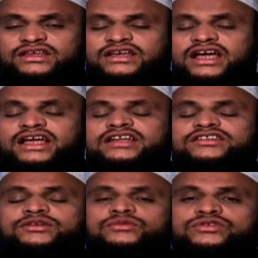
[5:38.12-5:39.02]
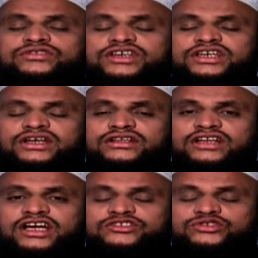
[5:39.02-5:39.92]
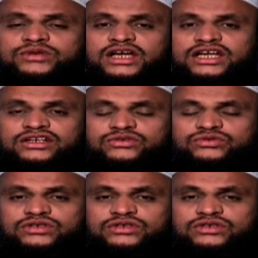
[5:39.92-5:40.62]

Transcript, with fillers: এই আয়াতের মধ্যে আল্লাহ সুফান